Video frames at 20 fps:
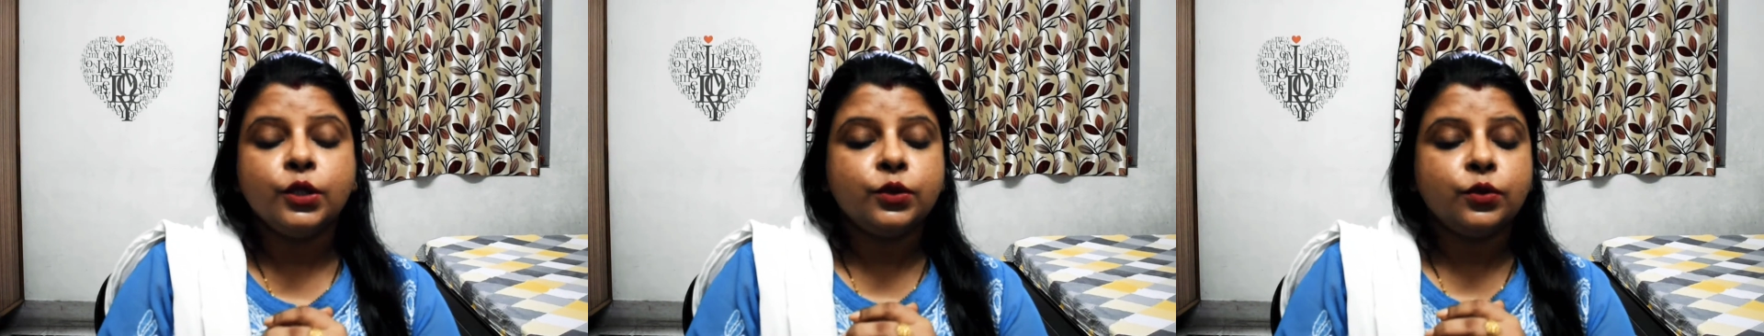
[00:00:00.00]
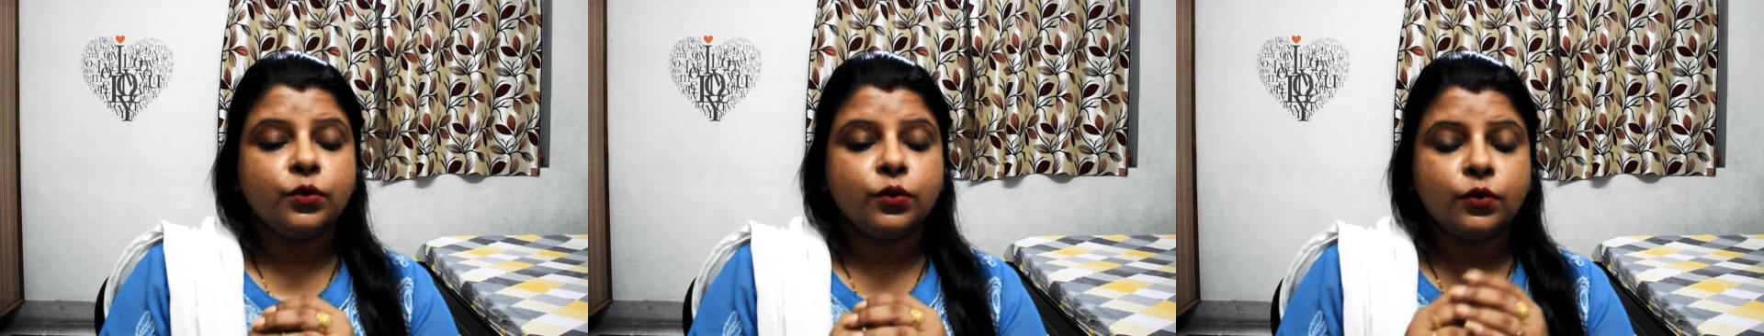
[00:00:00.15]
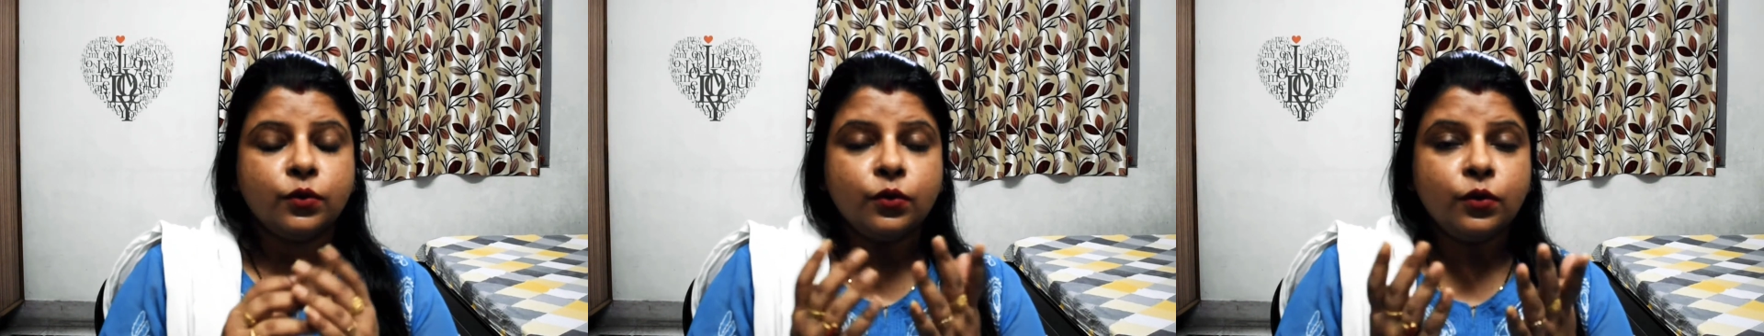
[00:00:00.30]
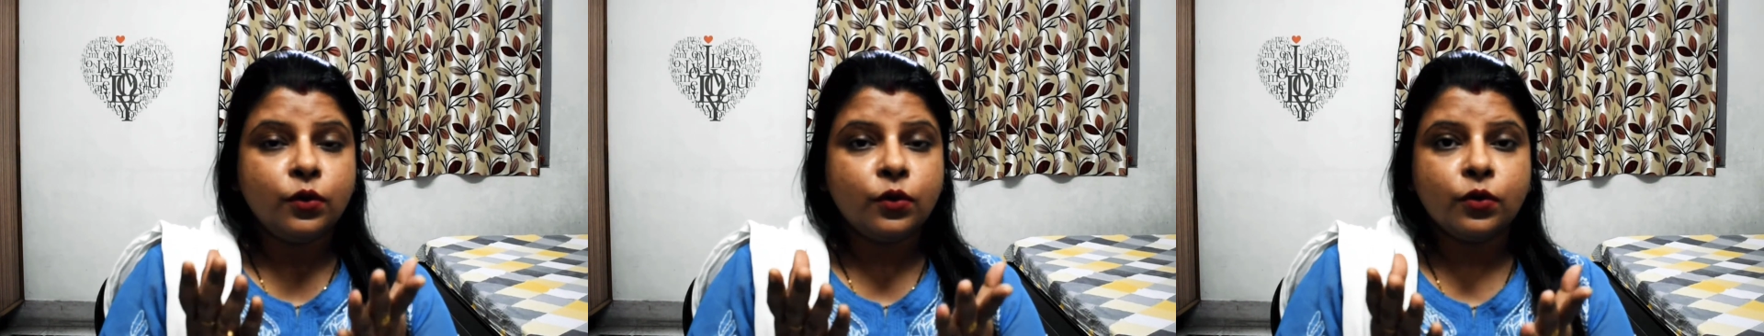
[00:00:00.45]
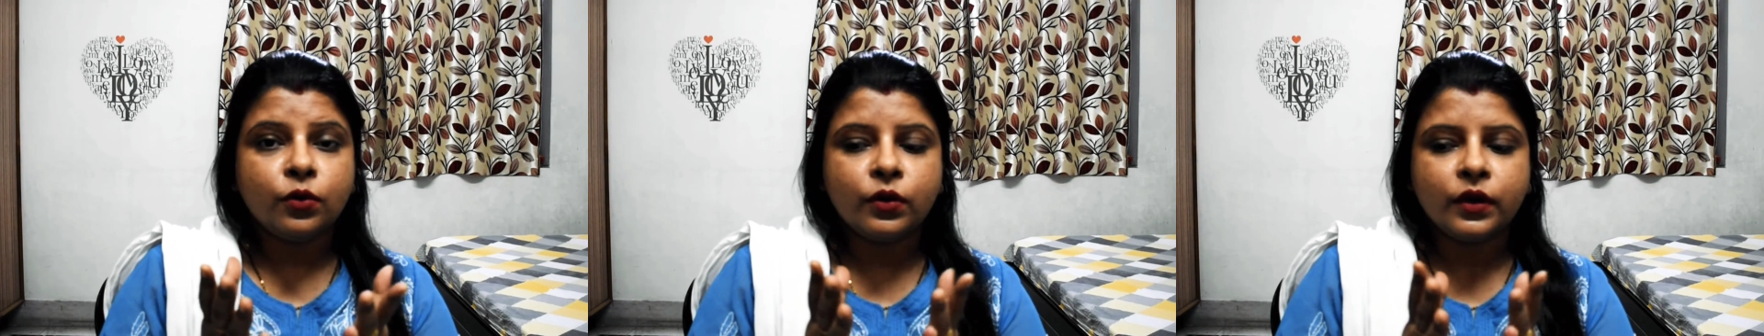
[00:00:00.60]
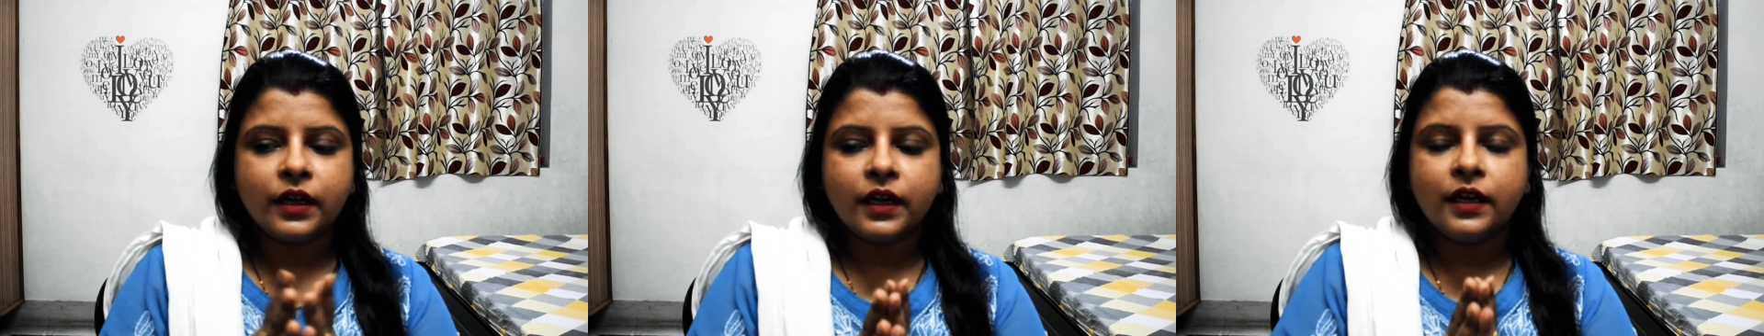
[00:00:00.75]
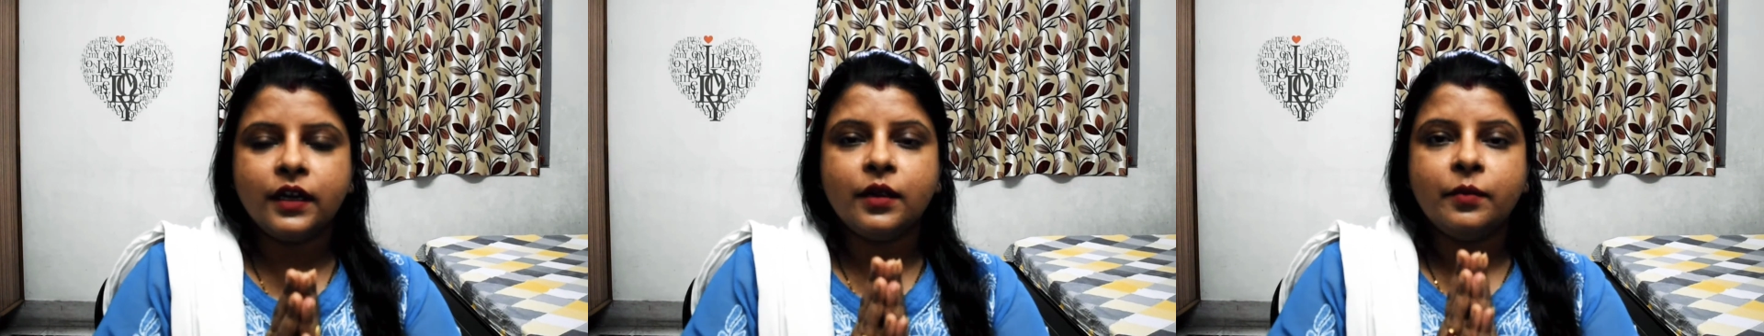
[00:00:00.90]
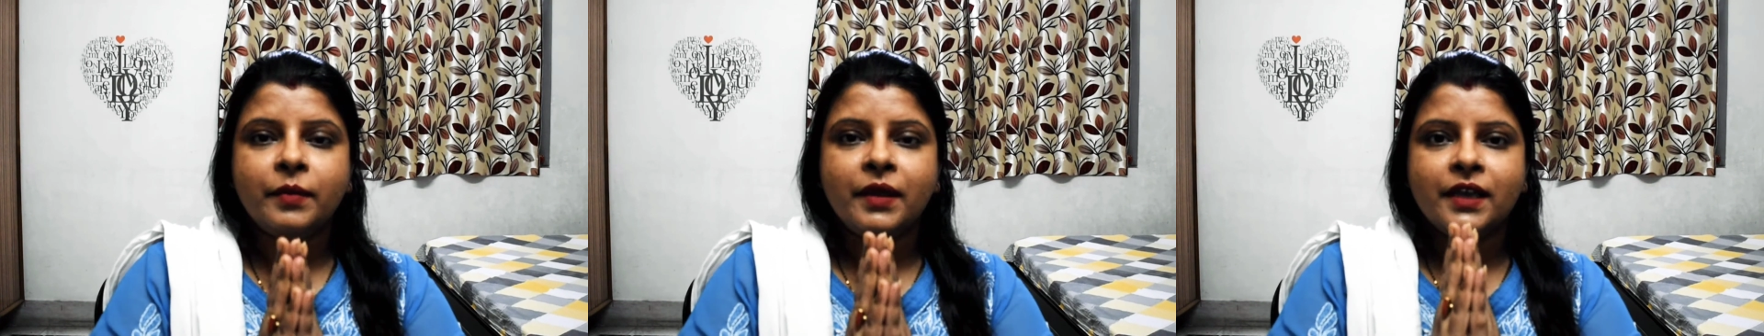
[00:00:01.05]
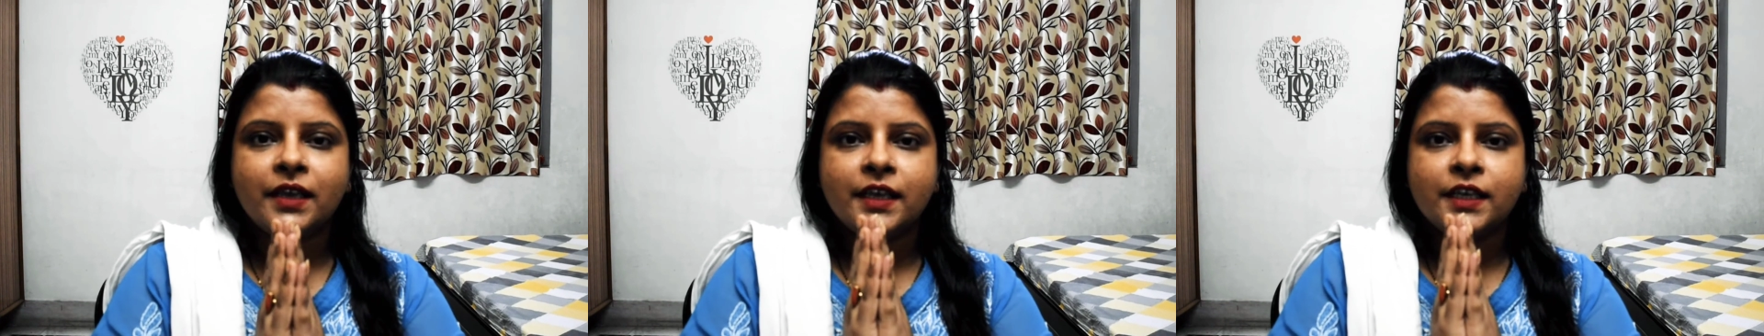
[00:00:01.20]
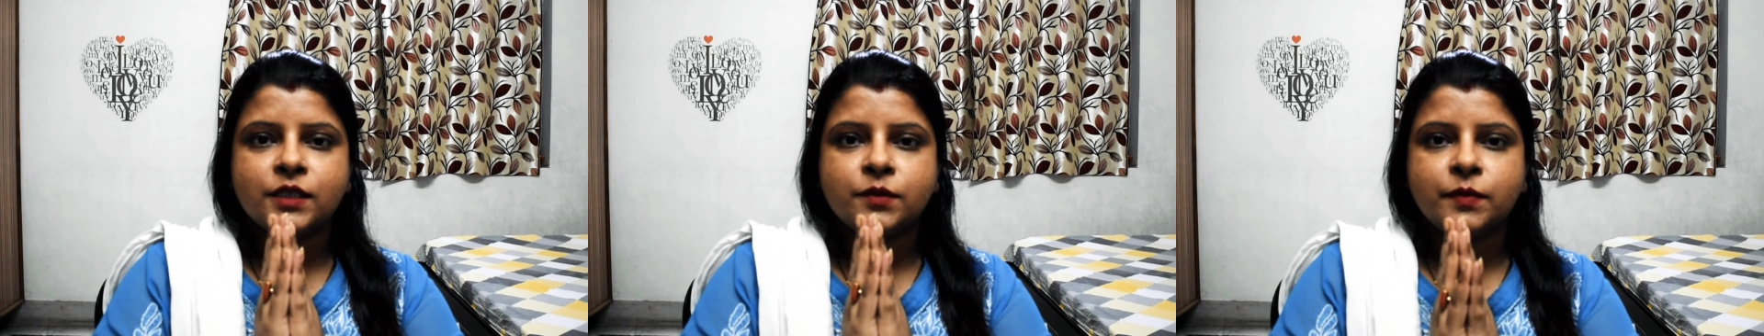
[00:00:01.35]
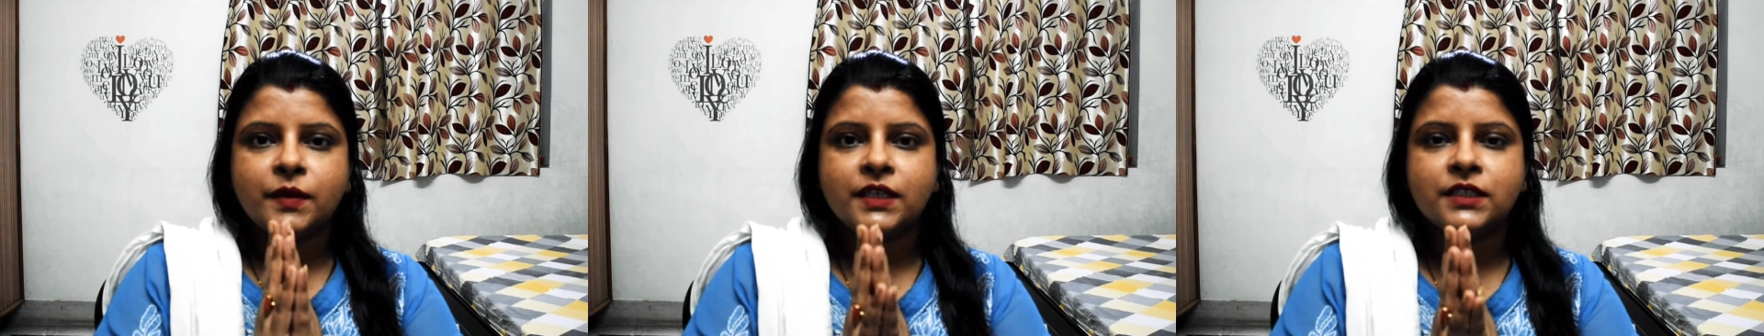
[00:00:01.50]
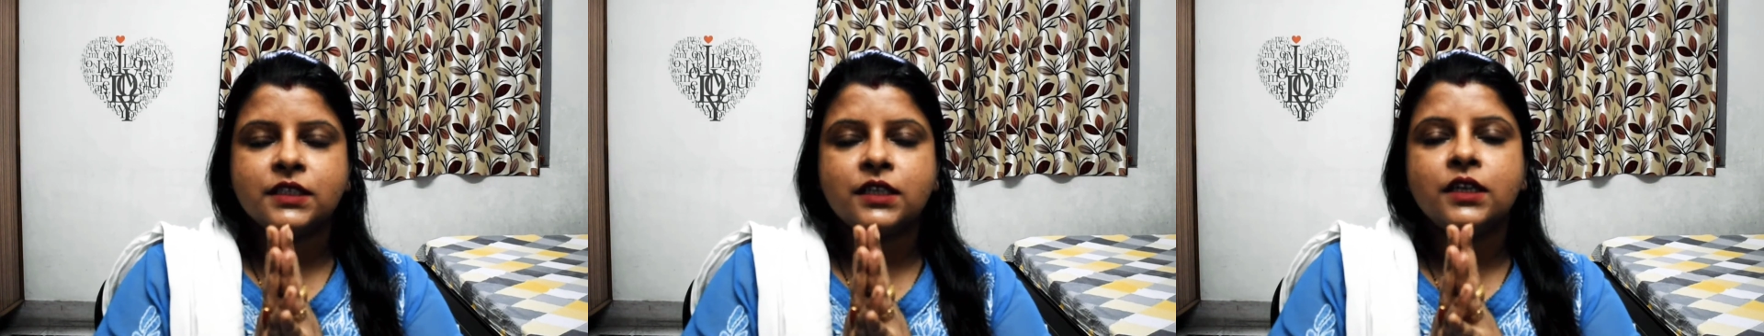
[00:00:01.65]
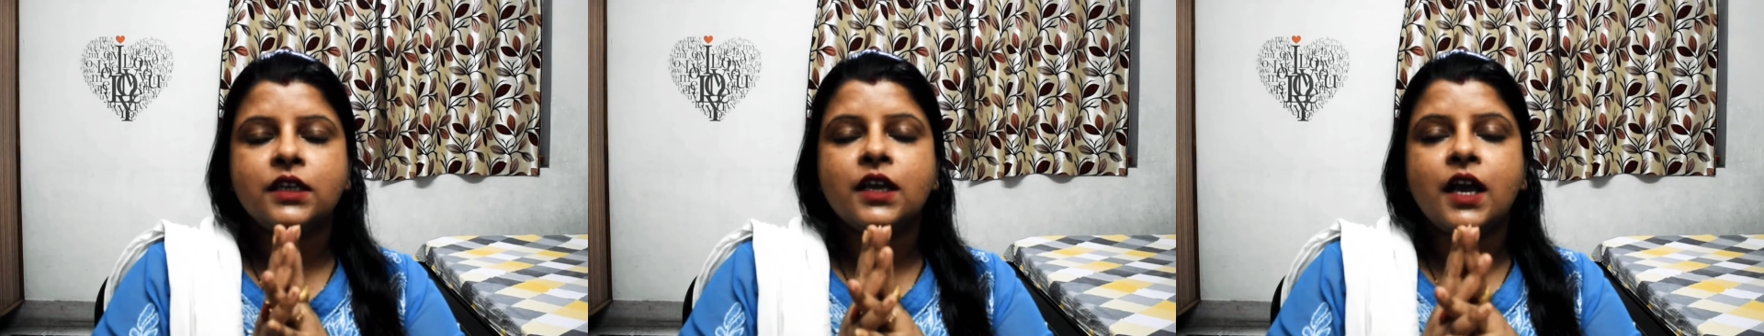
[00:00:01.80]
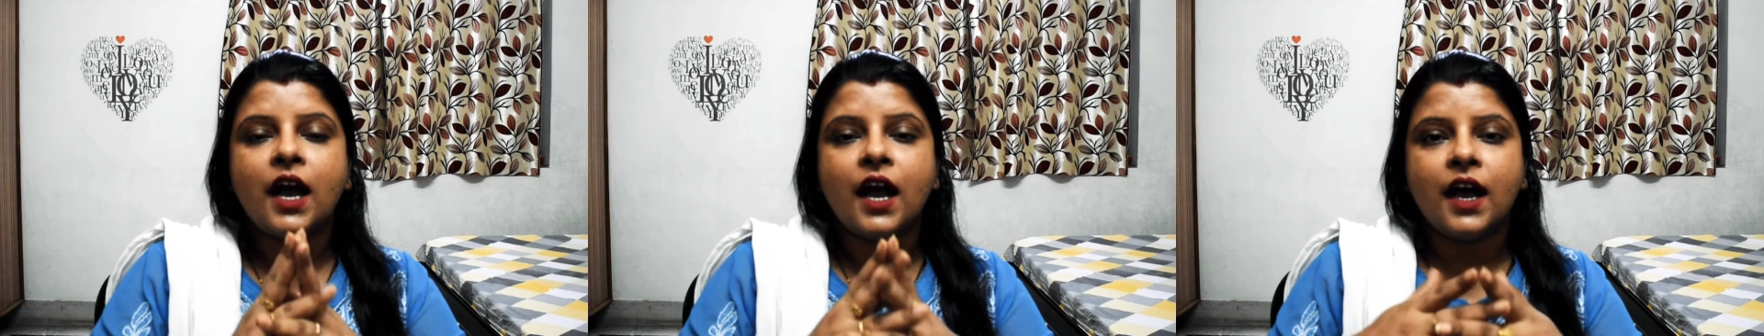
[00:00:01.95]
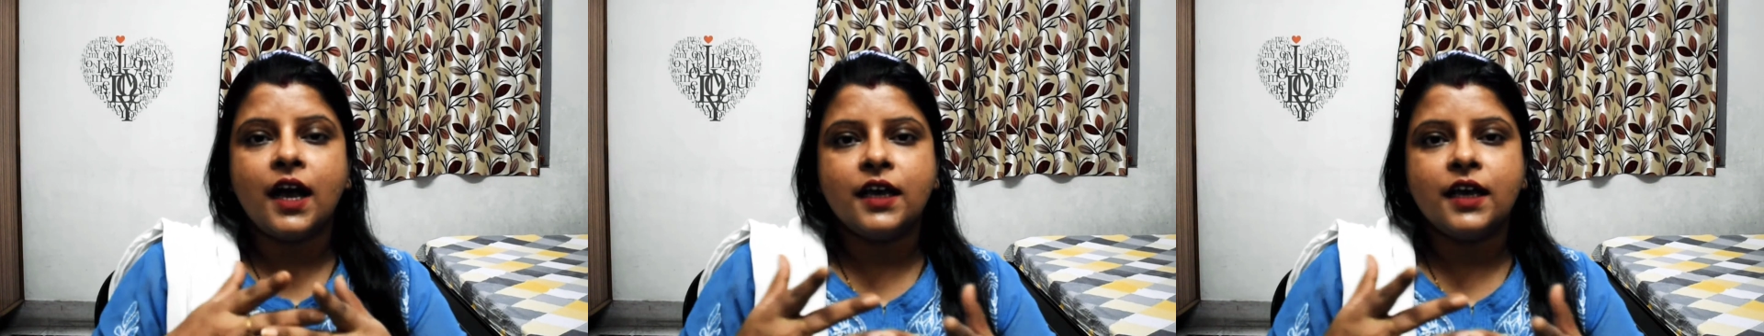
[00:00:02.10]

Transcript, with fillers: तो उन लोगों के लिए मैं स्पेशली